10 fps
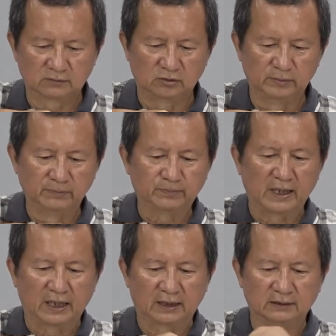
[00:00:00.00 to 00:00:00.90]
我们
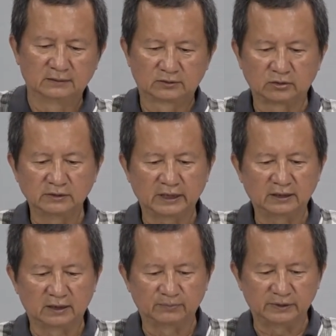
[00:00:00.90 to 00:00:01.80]
把中间
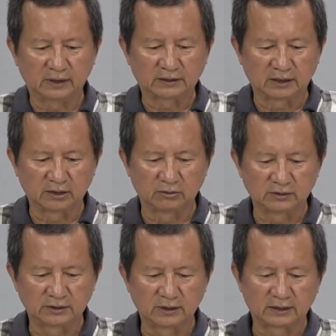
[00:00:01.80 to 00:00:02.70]
呢比较长的螺
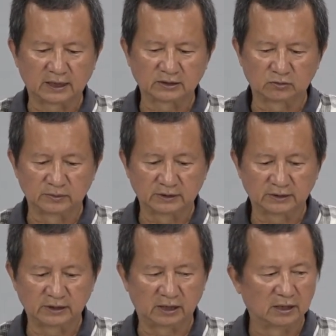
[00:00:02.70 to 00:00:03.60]
丝呢当成我们
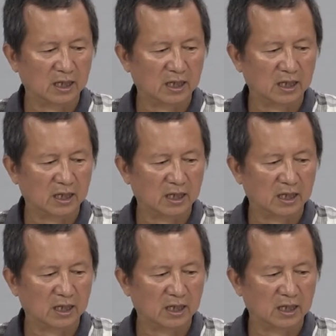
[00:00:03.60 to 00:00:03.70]
支点。